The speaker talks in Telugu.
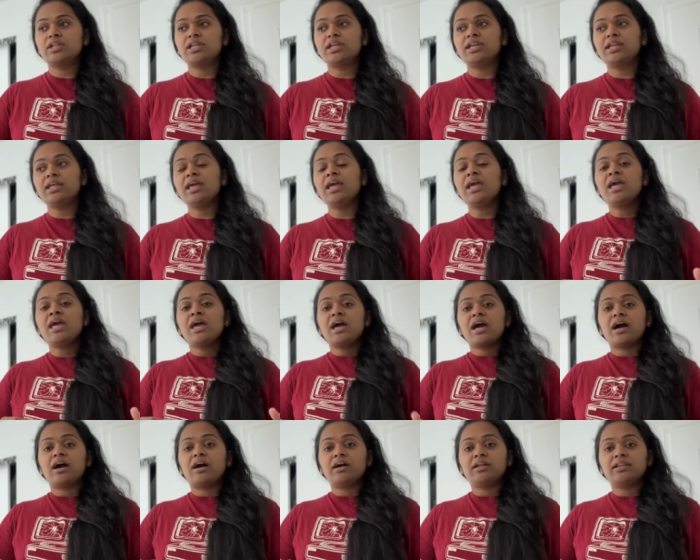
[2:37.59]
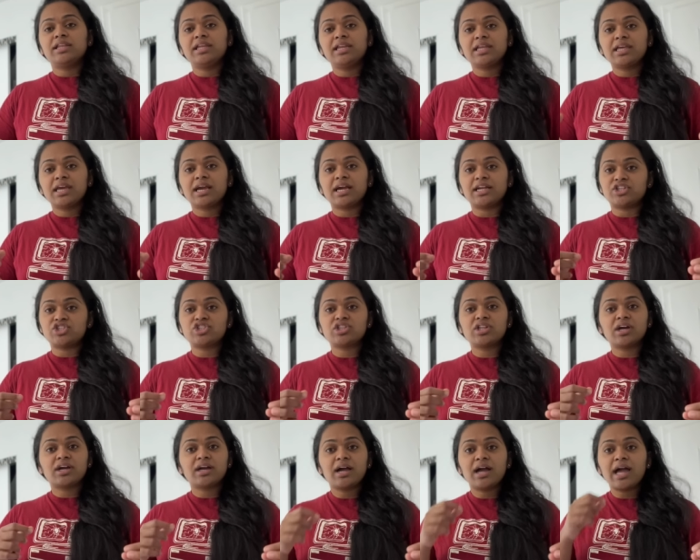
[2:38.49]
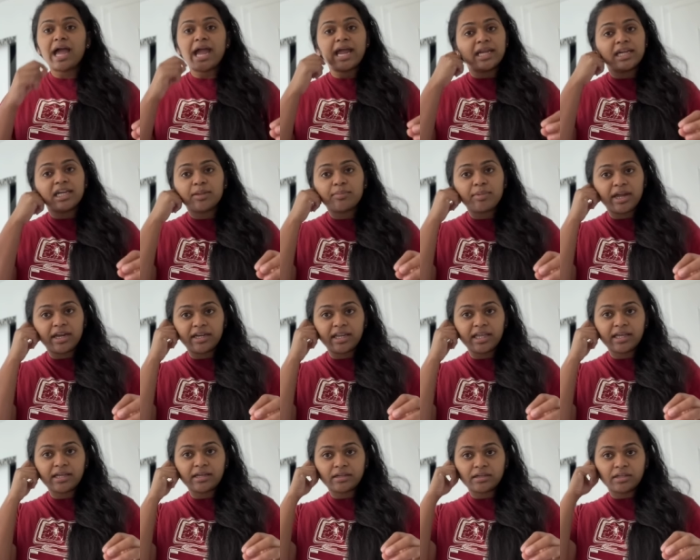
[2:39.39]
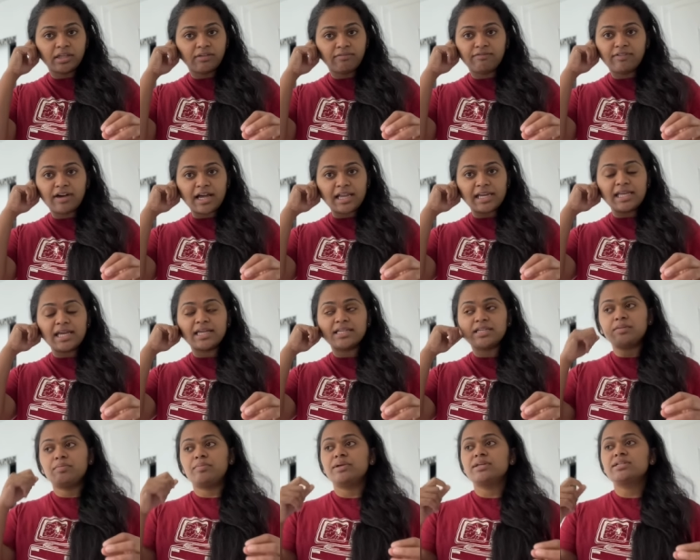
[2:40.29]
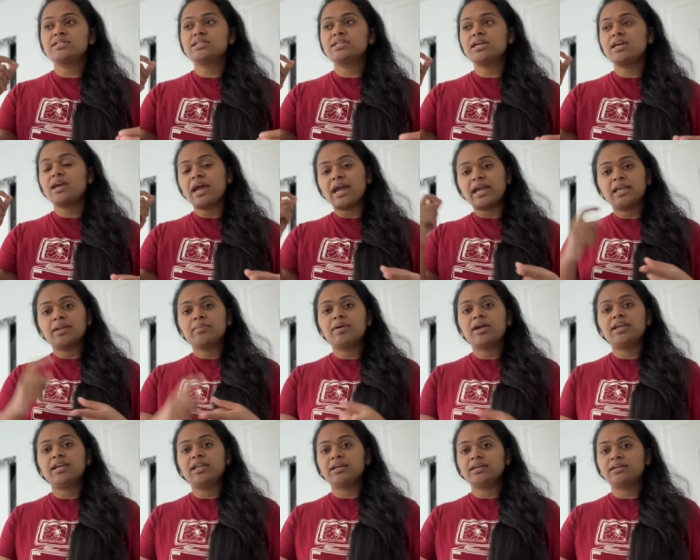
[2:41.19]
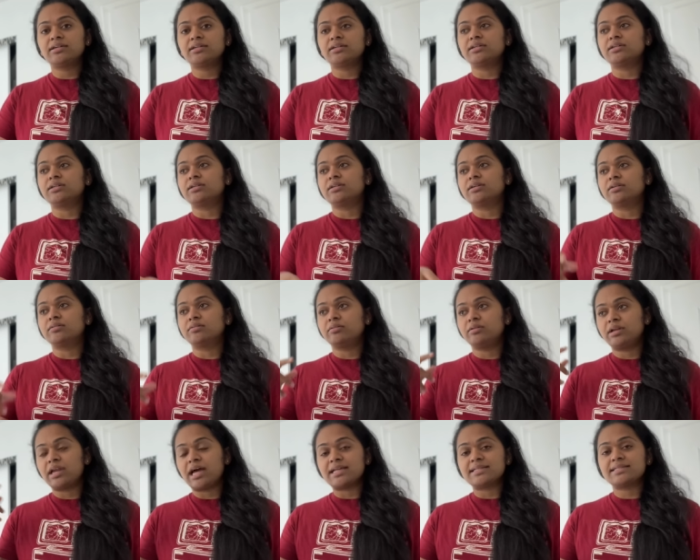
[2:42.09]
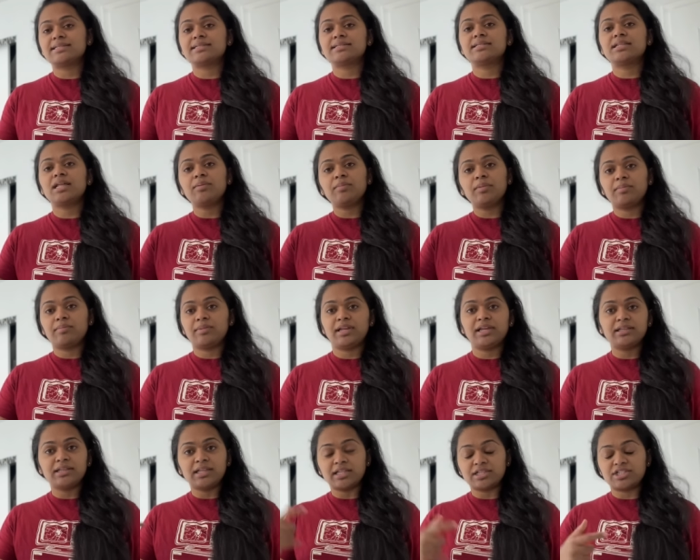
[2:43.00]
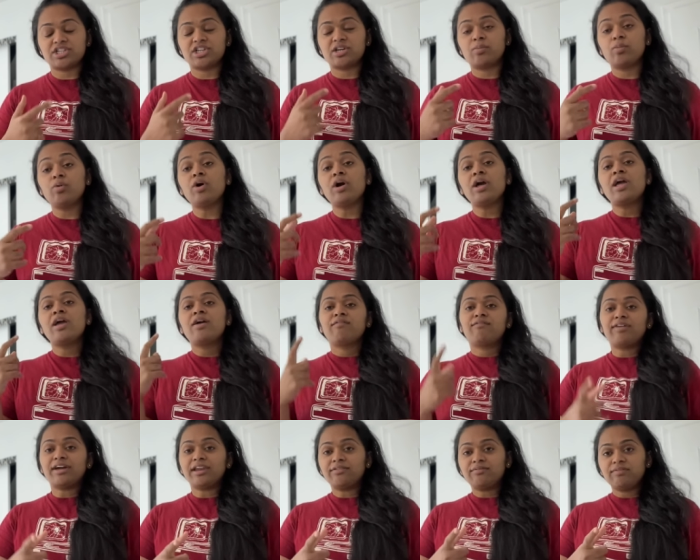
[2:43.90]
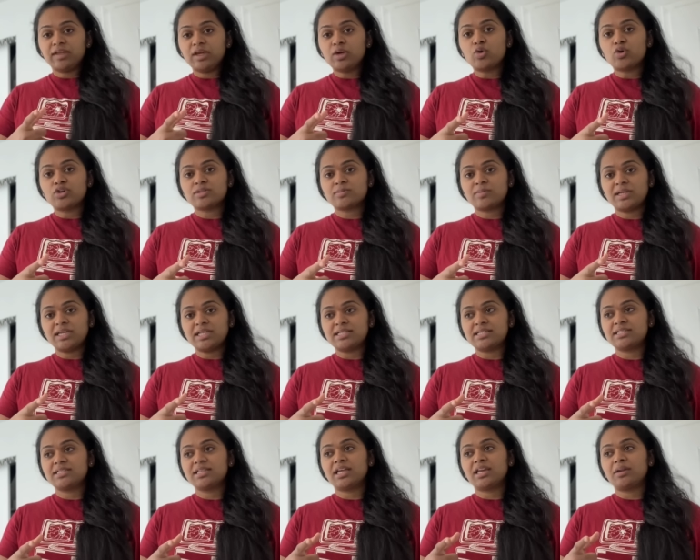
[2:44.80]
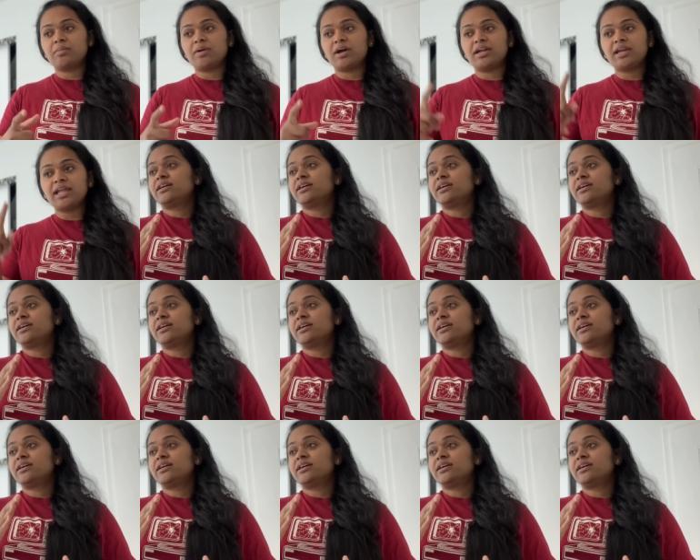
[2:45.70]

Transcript: దీని దీనికి ఖచ్చితంగా ఖచ్చితంగా యాంటీబయాటిక్ ఇవ్వాలి అని చెప్పేసి యాంటీబయాటిక్ రాసిస్తే మేము వెళ్ళి తెచ్చాము వన్ వీక్ కోసమని ఇచ్చింది అనమాట